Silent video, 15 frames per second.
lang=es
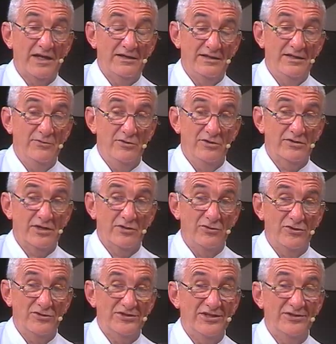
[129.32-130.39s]
debo
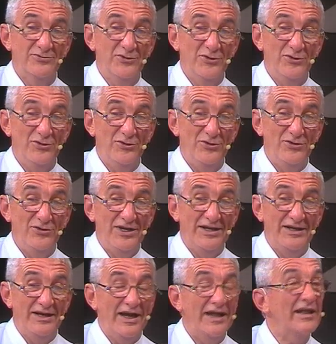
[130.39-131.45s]
reconocer, no lo
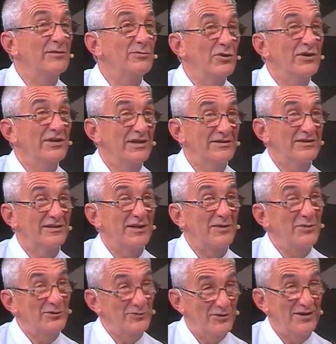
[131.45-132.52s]
encaramos en el
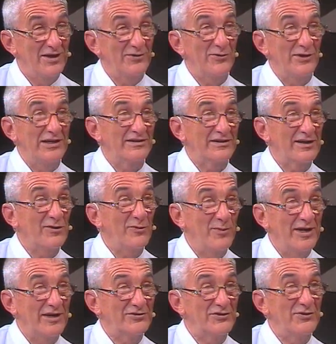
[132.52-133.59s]
tratamiento en la escuela de
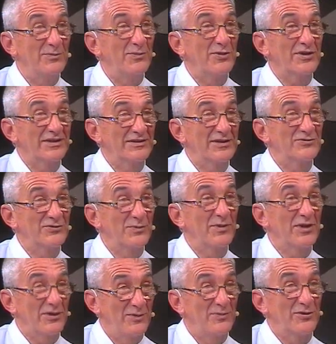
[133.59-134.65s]
recuperación porque están
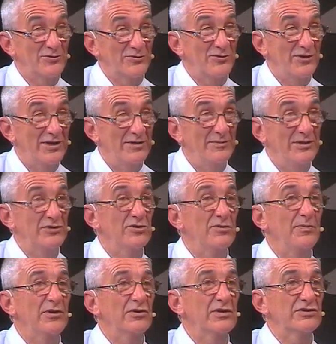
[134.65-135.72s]
superados por otros elementos,
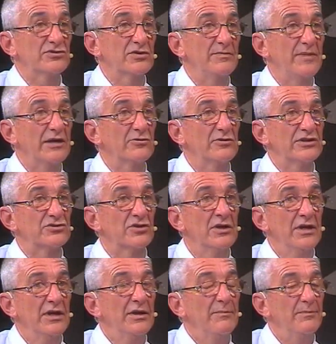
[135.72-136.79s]
pero que son más gruesos.
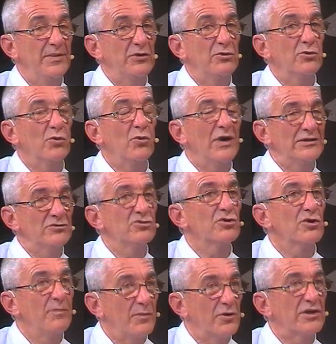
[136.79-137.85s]
Pero
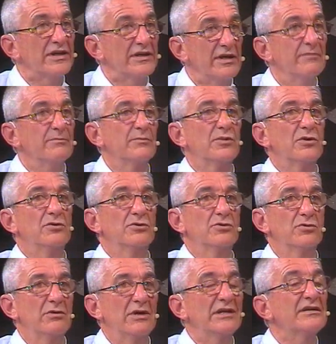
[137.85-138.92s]
¿cuántos, por ejemplo,
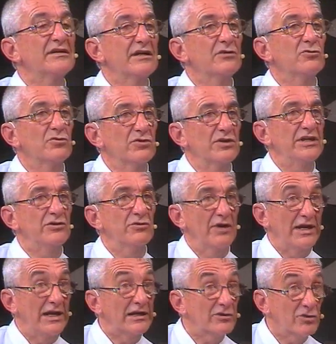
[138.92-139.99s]
no han recurrido
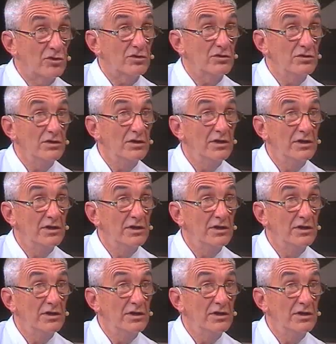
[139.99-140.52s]
al alcohol?